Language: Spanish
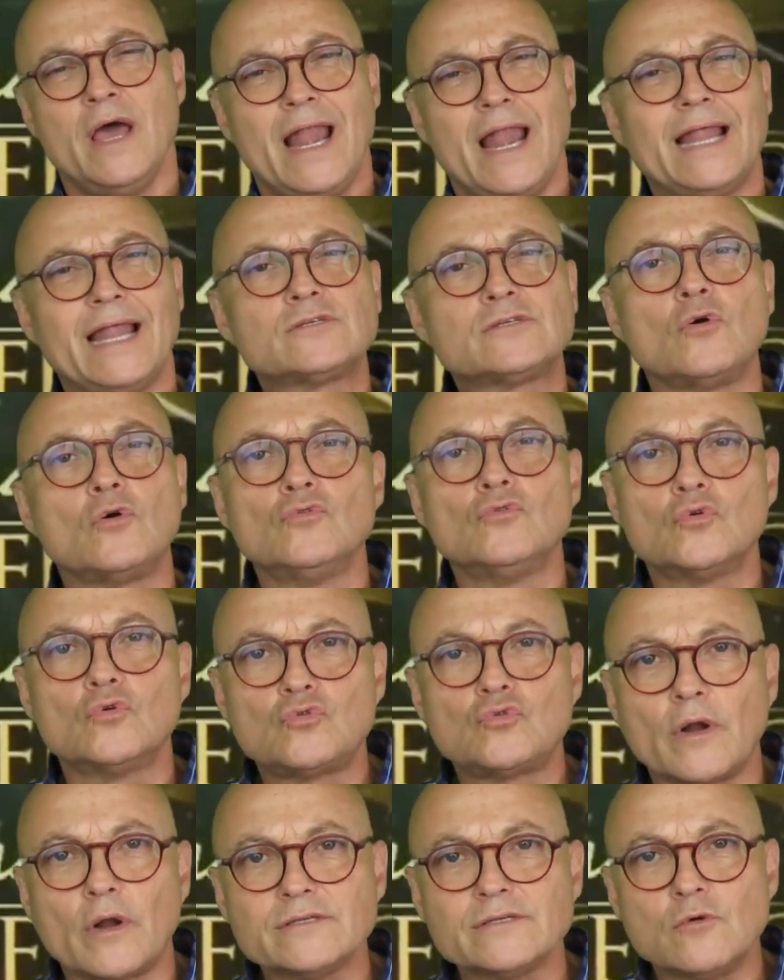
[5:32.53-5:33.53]
Las
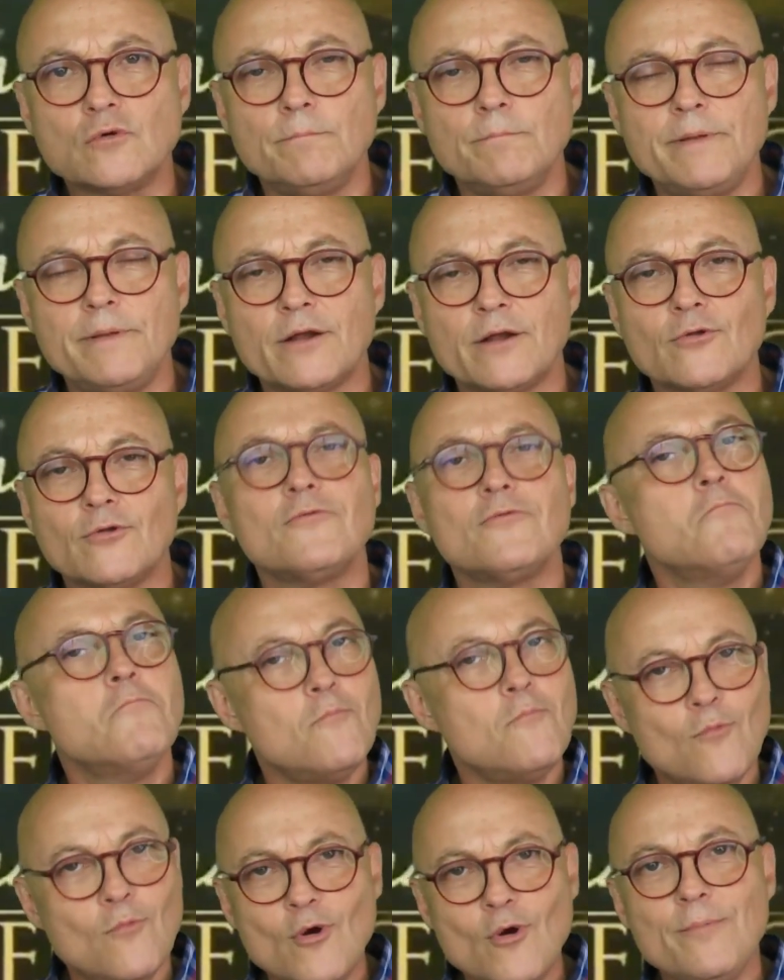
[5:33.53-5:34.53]
conductoras cumplieron
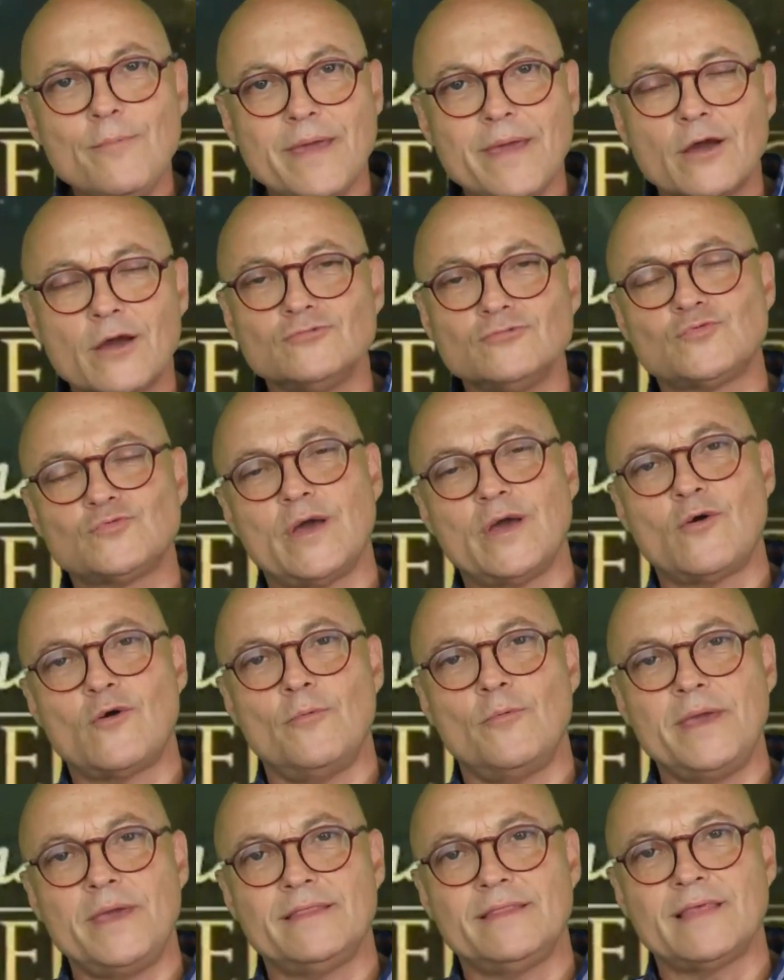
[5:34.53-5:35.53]
muy bien con su
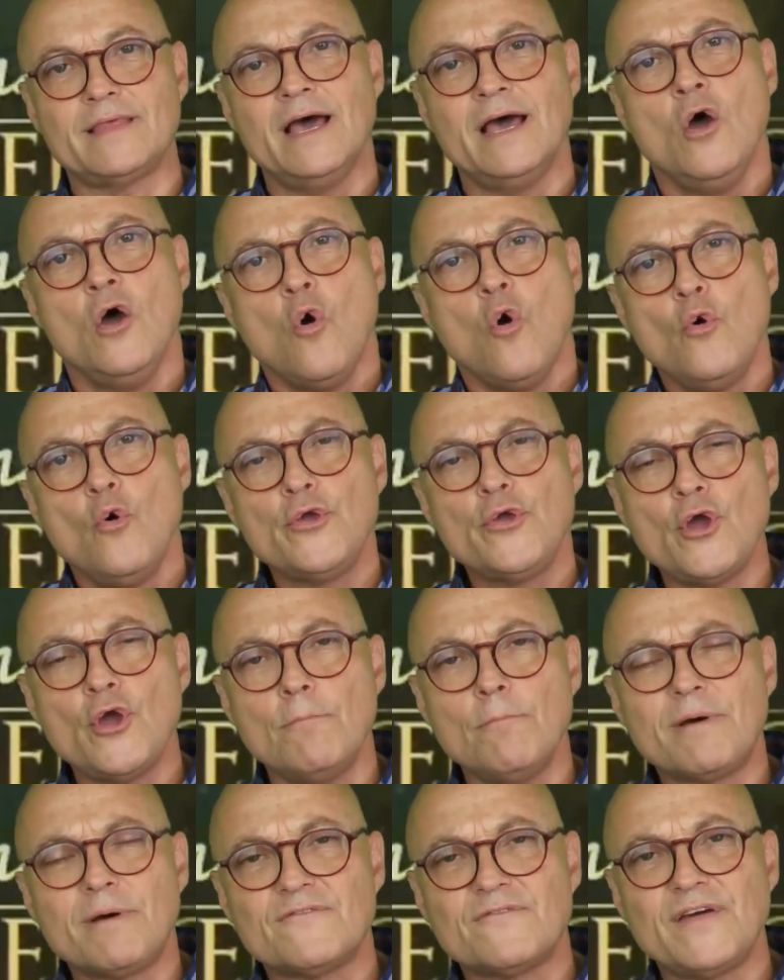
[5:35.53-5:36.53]
encomienda, un
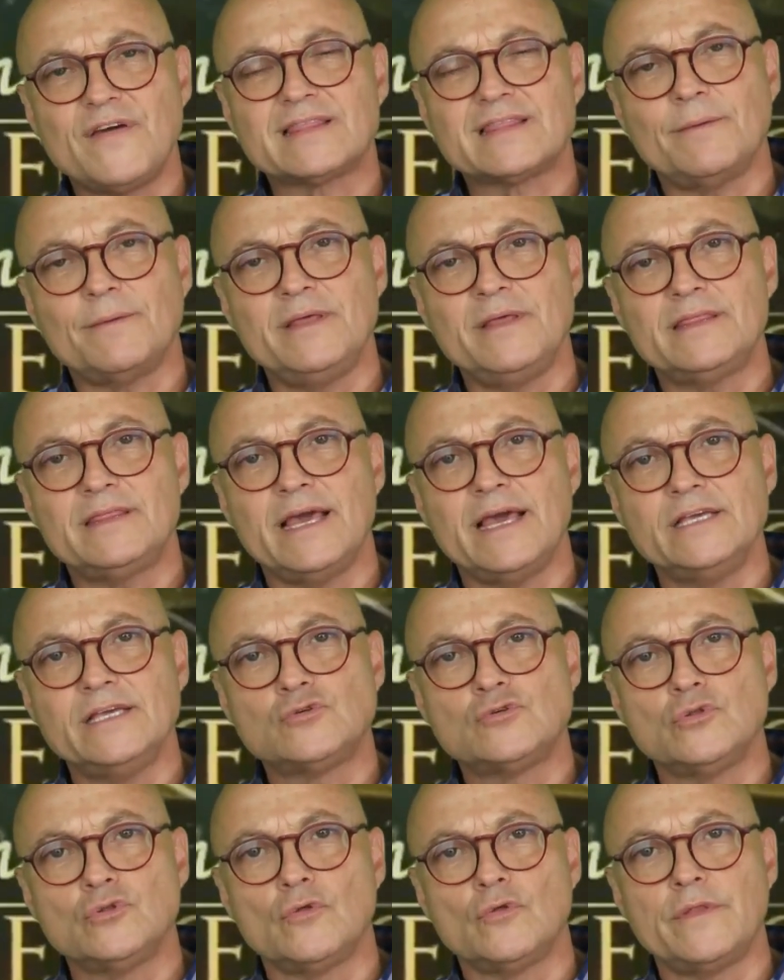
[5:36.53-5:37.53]
guión perfectamente
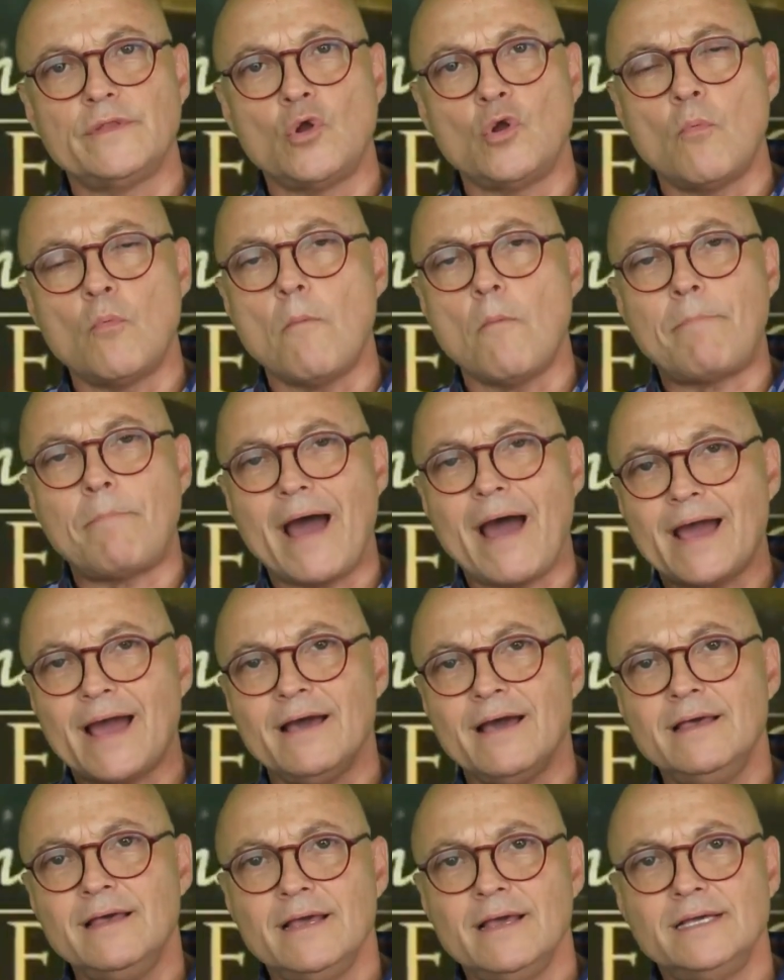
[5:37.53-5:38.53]
hecho en donde no hubo
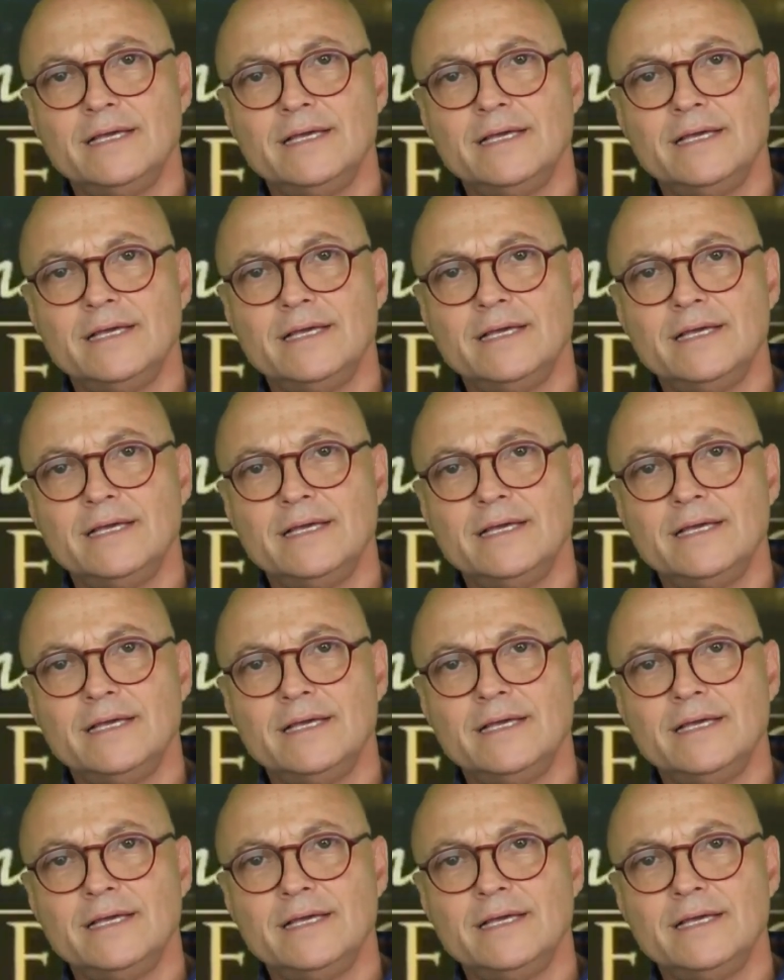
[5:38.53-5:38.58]
paja,